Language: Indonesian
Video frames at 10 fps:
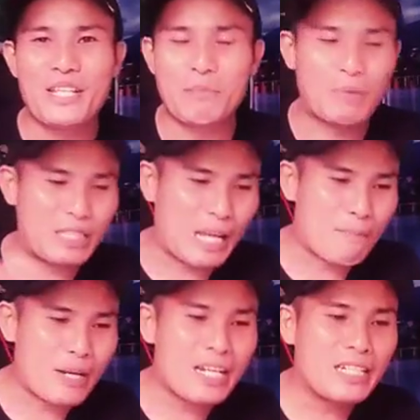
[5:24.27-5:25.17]
Seperti
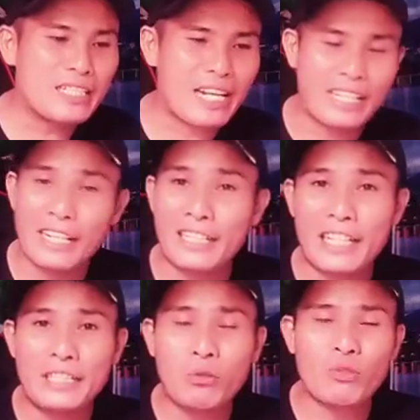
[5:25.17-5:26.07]
apa? Saya katakan
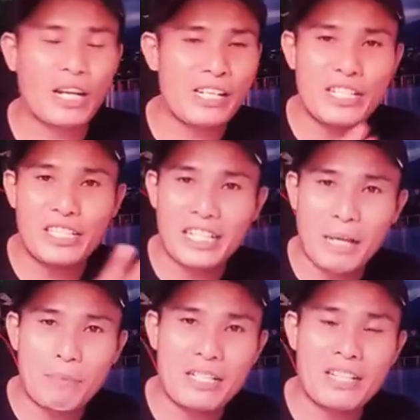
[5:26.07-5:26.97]
tadi kontradisi
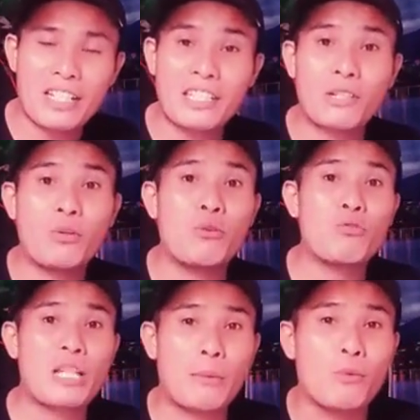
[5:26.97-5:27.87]
dengan apa yang dijelaskan oleh
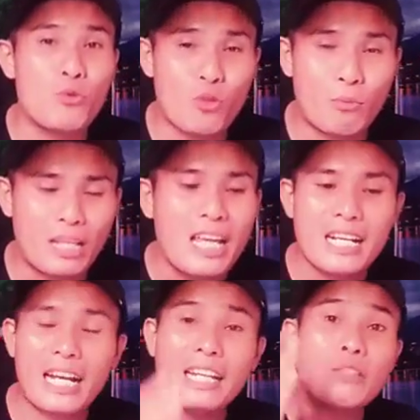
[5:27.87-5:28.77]
Ustaz Abdul Somad.
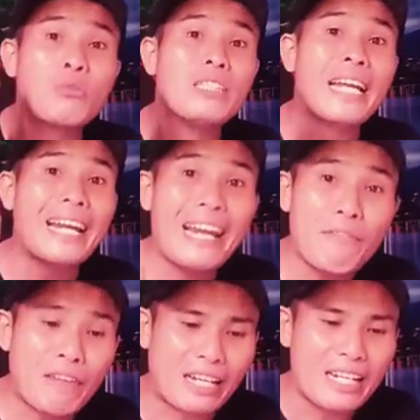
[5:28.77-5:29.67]
Karena itu tidak
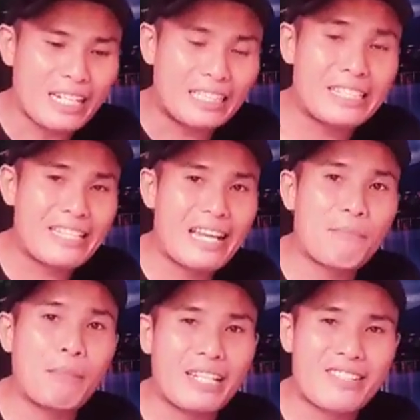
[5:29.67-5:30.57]
relevan di
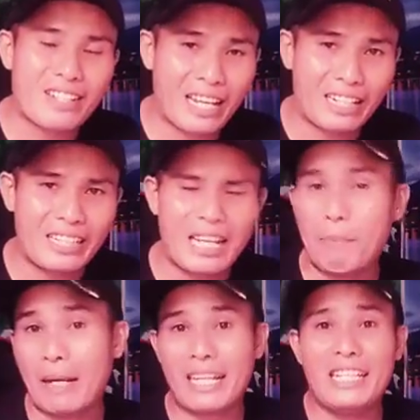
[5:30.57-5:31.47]
zaman sekarang ini.
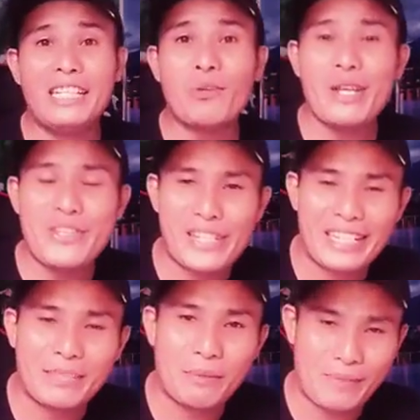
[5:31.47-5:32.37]
Apalagi di
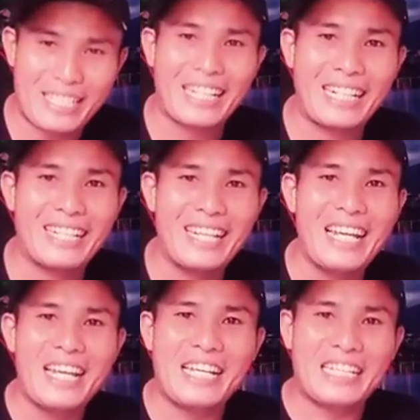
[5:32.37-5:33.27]
Indonesia, teman-teman sekalian.
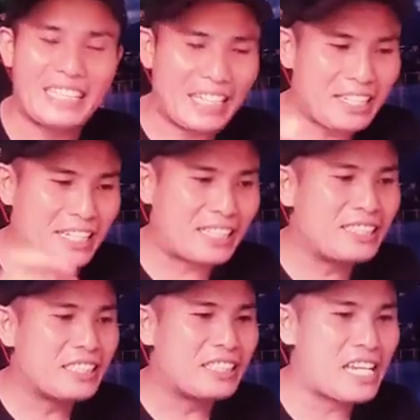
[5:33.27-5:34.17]
Kita dengarkan
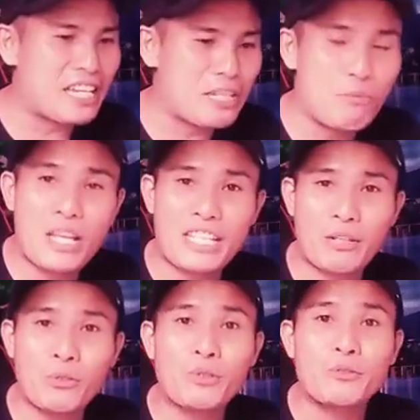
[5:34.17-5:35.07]
Kiai Haji Buya
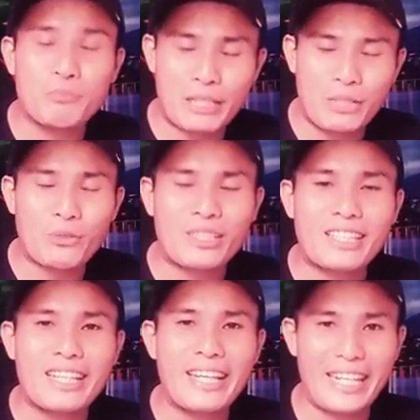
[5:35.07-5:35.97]
Sakur berikut.
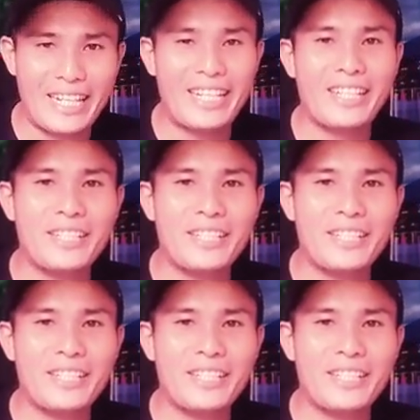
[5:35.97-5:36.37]
Ini.